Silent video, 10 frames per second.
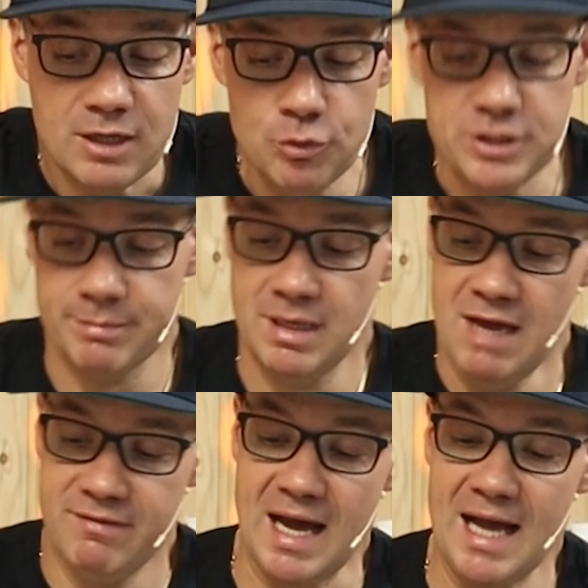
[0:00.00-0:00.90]
Gut,
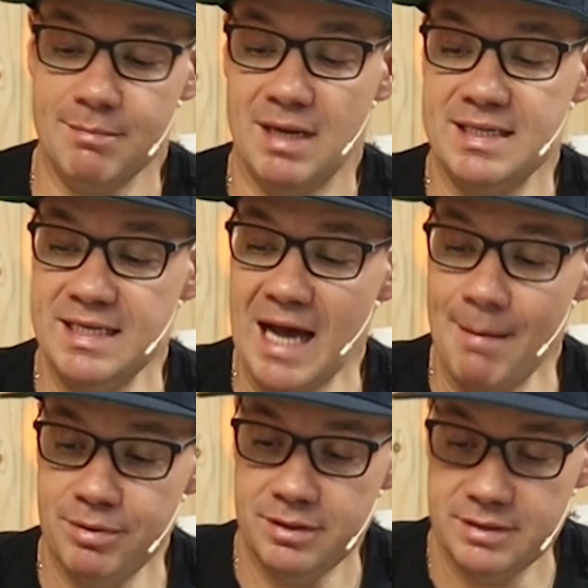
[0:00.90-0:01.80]
wir haken mal die
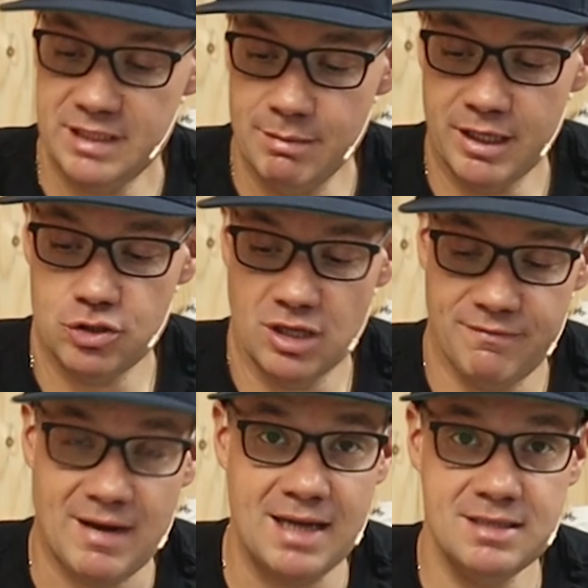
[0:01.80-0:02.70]
ab die wir jetzt schon
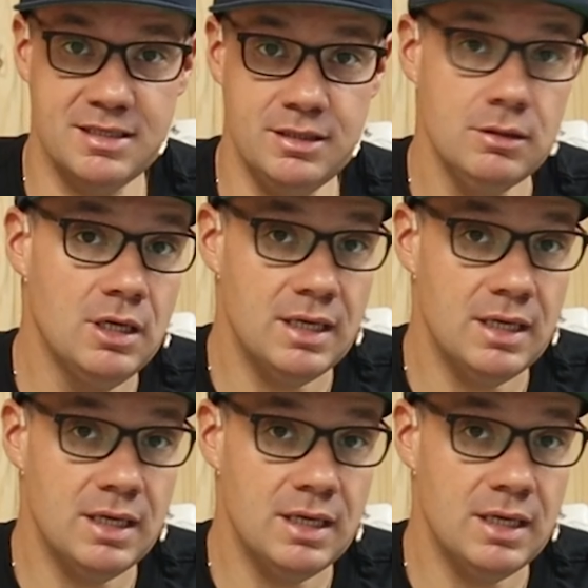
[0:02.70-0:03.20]
gefahren sind,